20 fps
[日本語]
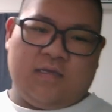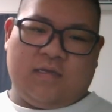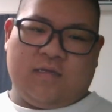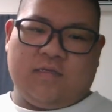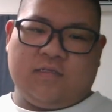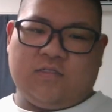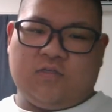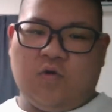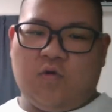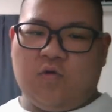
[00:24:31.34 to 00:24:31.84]

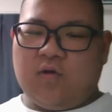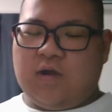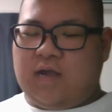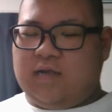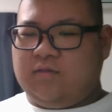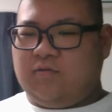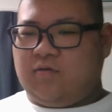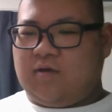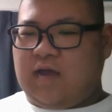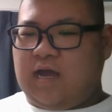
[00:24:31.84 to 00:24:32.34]
生
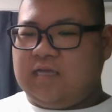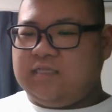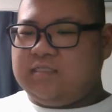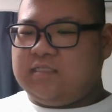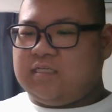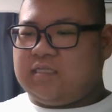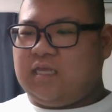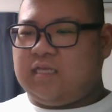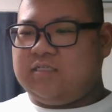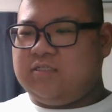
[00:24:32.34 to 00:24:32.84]
涯の患
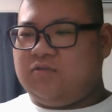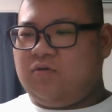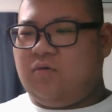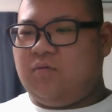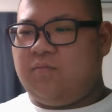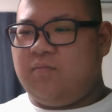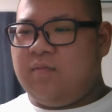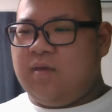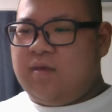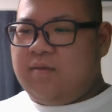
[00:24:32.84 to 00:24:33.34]
者たちの
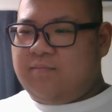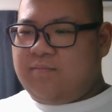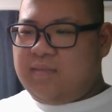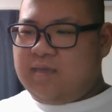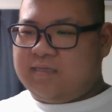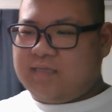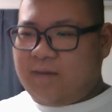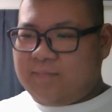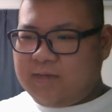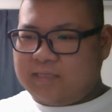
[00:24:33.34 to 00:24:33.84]

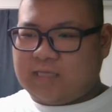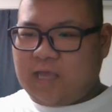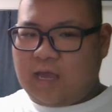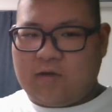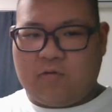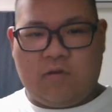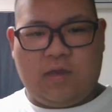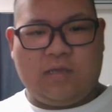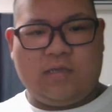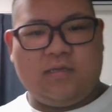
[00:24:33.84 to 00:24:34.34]
目玉た
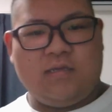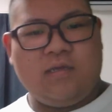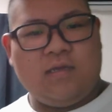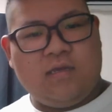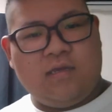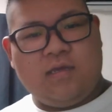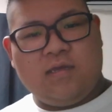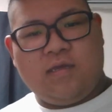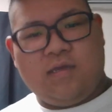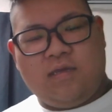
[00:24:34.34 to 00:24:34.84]
こ焼き
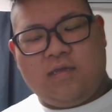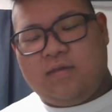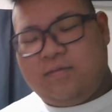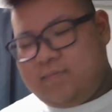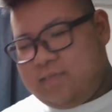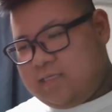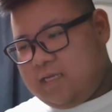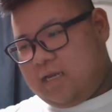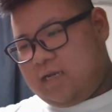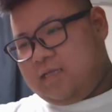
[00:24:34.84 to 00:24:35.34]

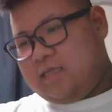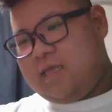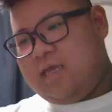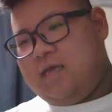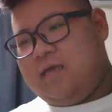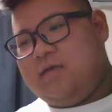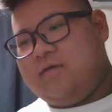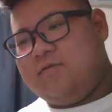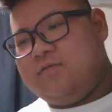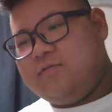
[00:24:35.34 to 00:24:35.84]
みたいな
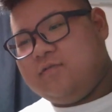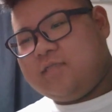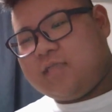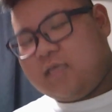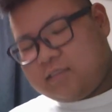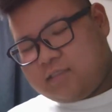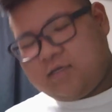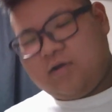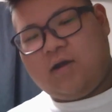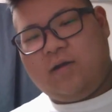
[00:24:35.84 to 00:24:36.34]
ね売り
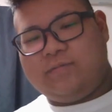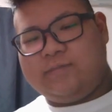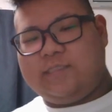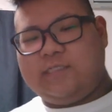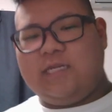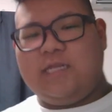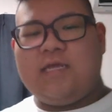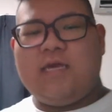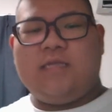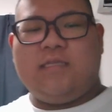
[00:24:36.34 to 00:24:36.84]
出しちゃうかもし
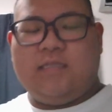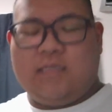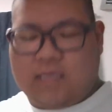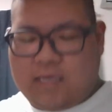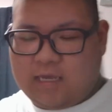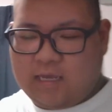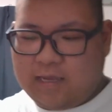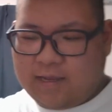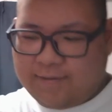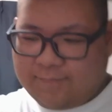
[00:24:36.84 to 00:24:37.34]
れないん
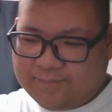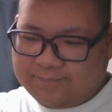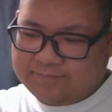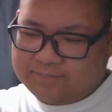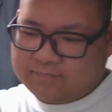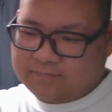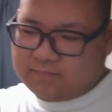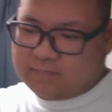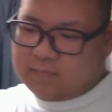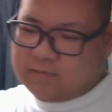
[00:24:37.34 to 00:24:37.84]
で
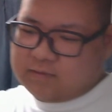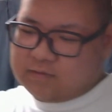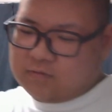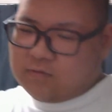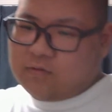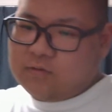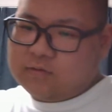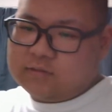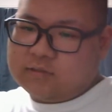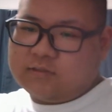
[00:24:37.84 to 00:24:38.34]

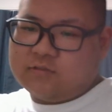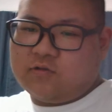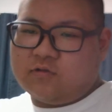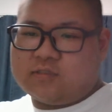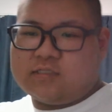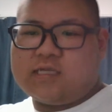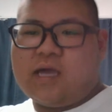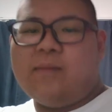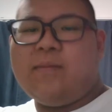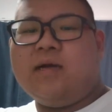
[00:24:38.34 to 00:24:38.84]
そうすると
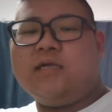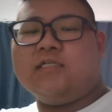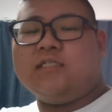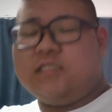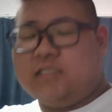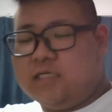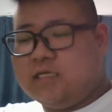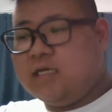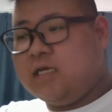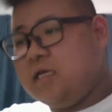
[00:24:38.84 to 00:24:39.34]
捕まる
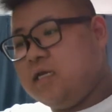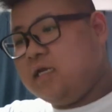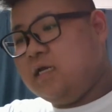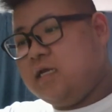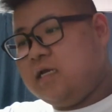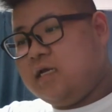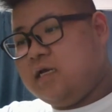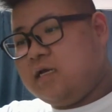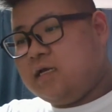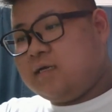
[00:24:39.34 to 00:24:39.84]
し
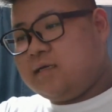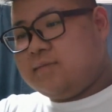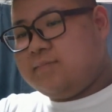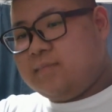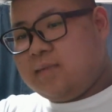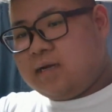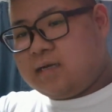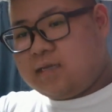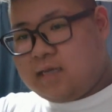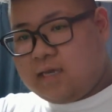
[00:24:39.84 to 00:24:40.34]

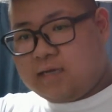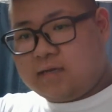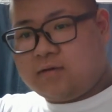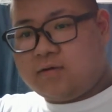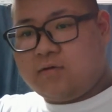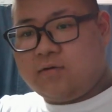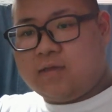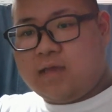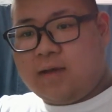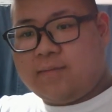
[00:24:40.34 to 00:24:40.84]
まあ結
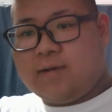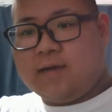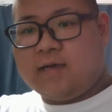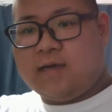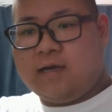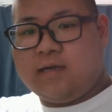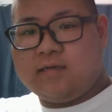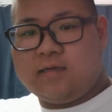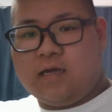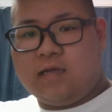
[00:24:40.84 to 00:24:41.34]
構やばい
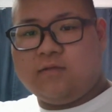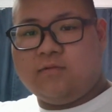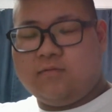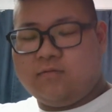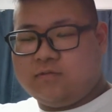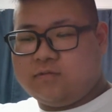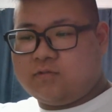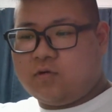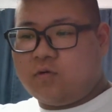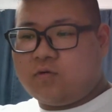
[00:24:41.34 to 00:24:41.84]
あ
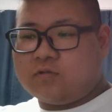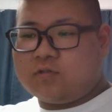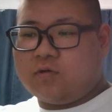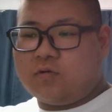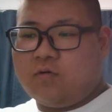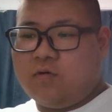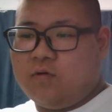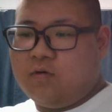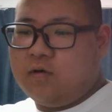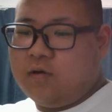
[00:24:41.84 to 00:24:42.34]
のそこそ
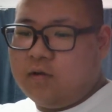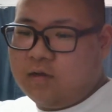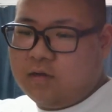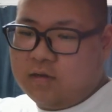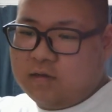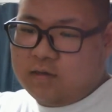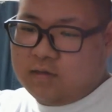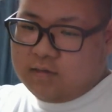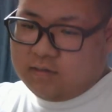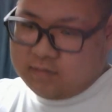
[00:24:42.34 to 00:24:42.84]
こ
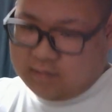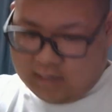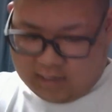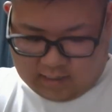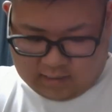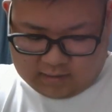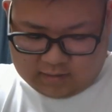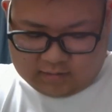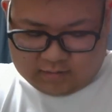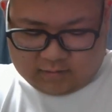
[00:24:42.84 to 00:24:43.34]
なんか
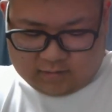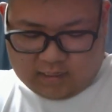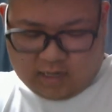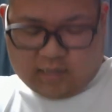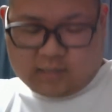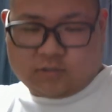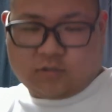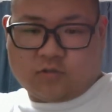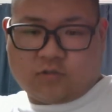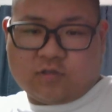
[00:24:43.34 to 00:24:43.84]
なん
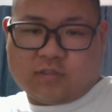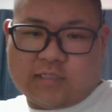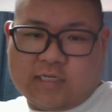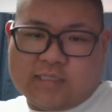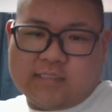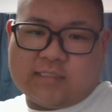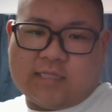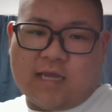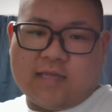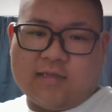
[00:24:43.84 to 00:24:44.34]
かちょっとした
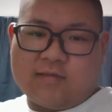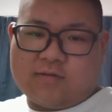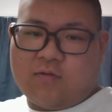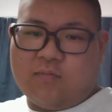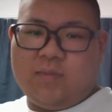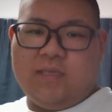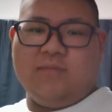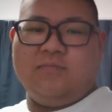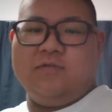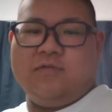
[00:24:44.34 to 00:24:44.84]

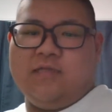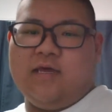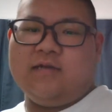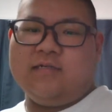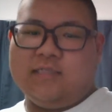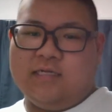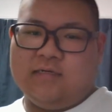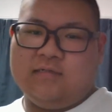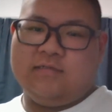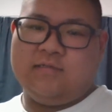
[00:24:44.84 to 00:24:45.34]
インターネットミームになる
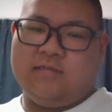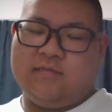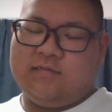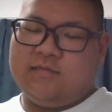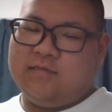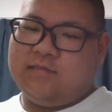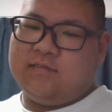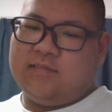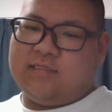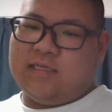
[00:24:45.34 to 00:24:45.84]
じゃん
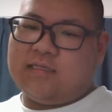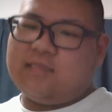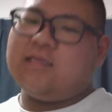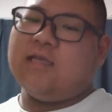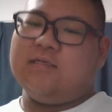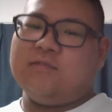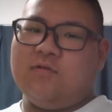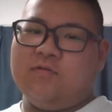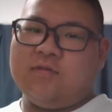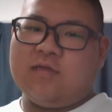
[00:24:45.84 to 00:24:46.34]
絶
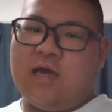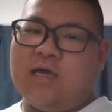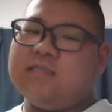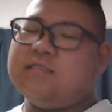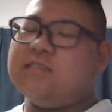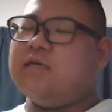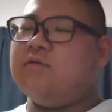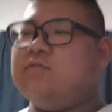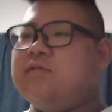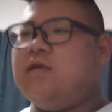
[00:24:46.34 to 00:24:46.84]
対そんな犯
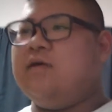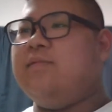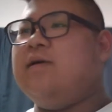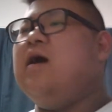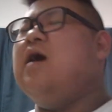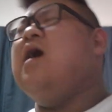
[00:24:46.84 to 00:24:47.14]
罪をしたらまあ